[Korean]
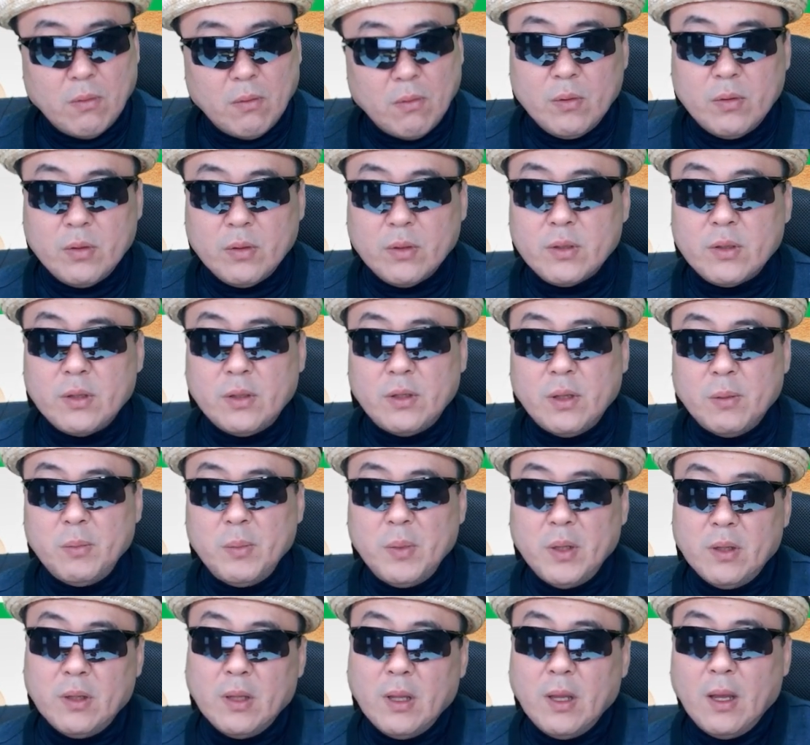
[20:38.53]
그렇게
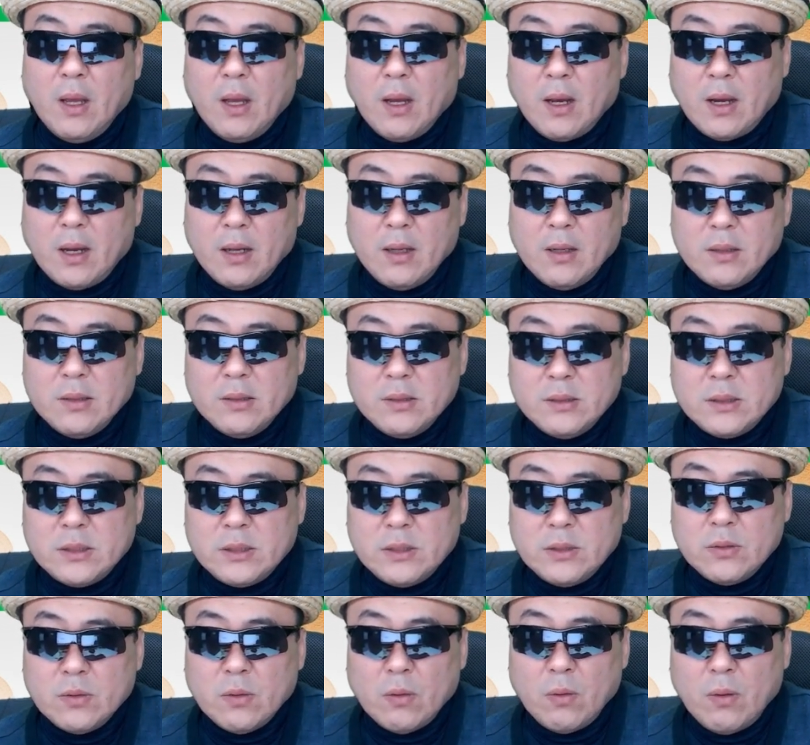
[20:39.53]
되면 과연
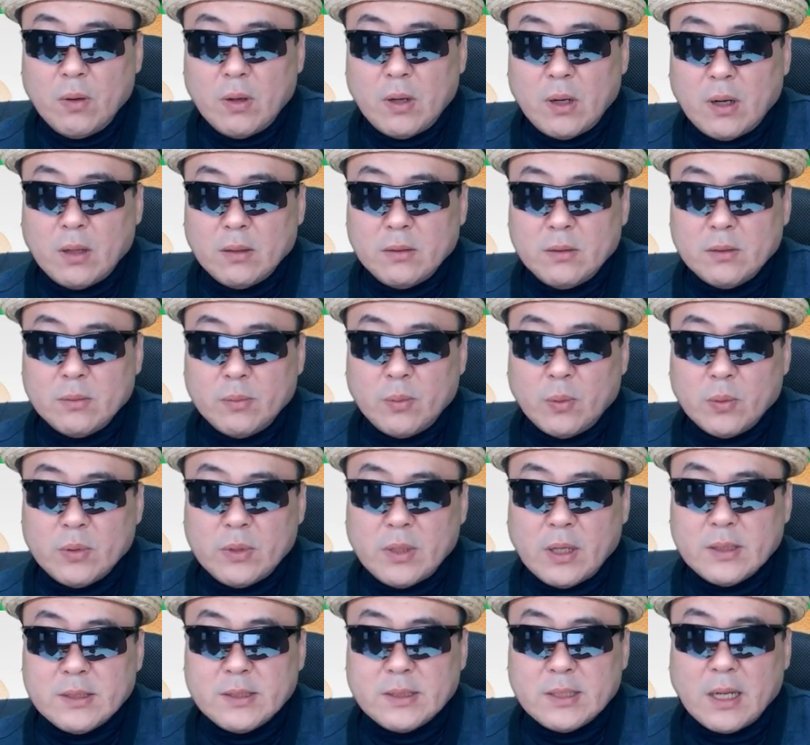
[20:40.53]

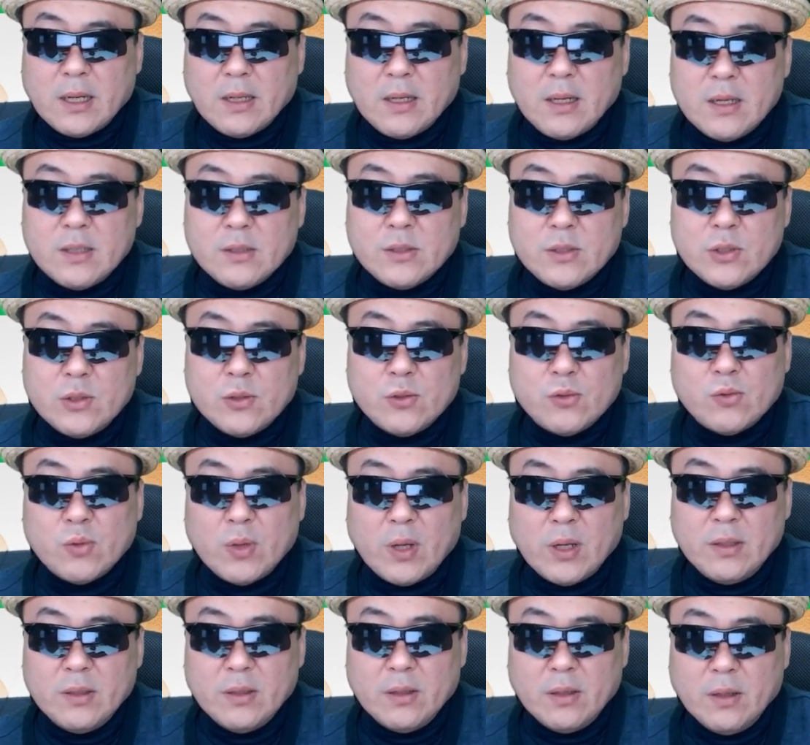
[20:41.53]
신용카드보다 싸게 쓸
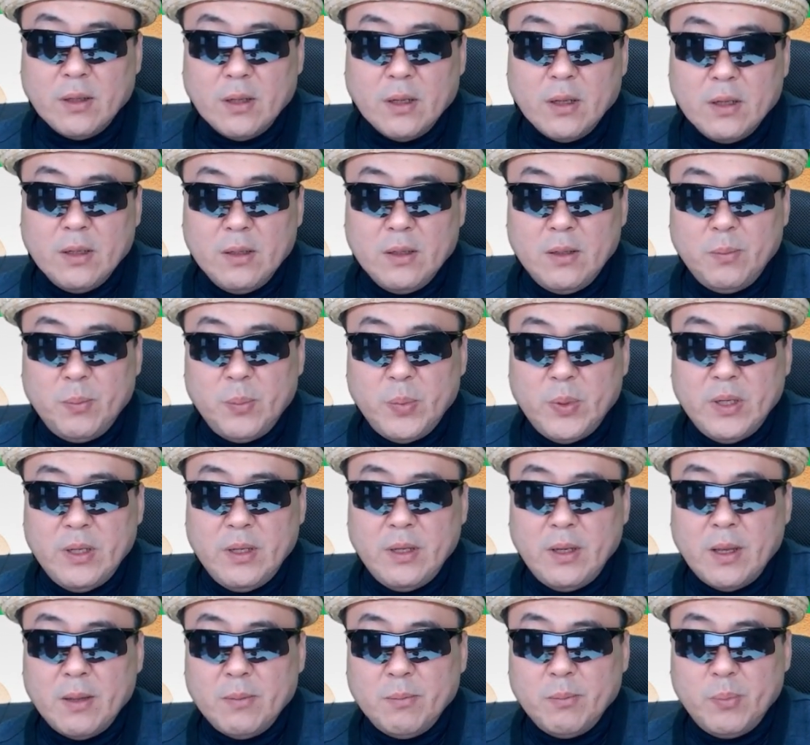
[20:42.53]
수 있는 이
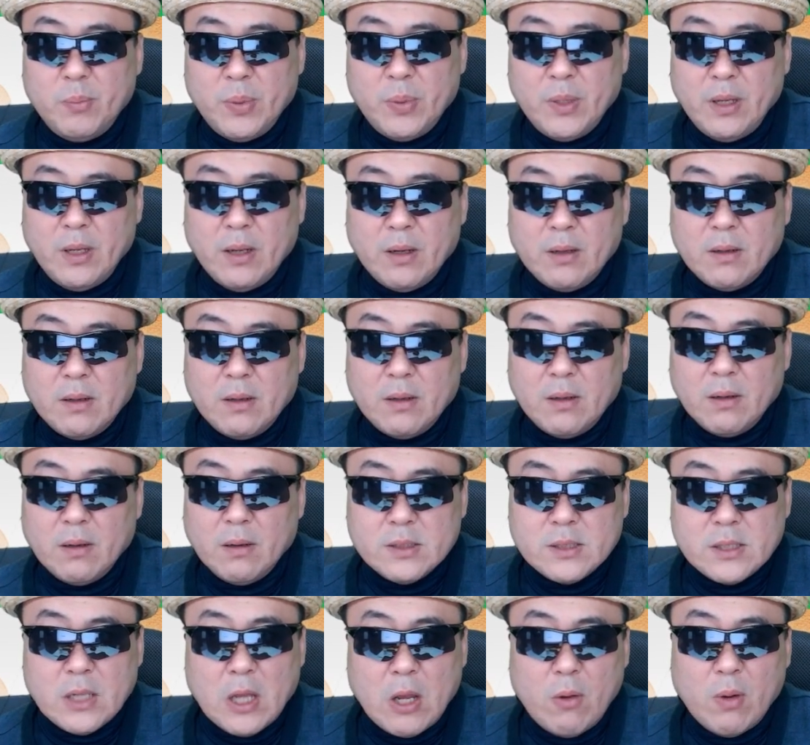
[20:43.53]
BNPL을
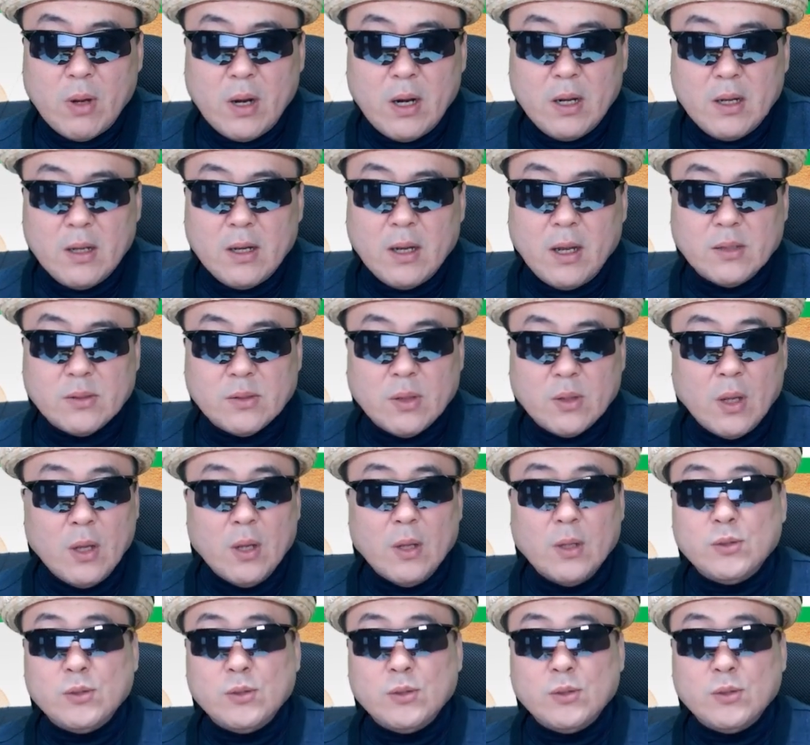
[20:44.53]
사용할까요?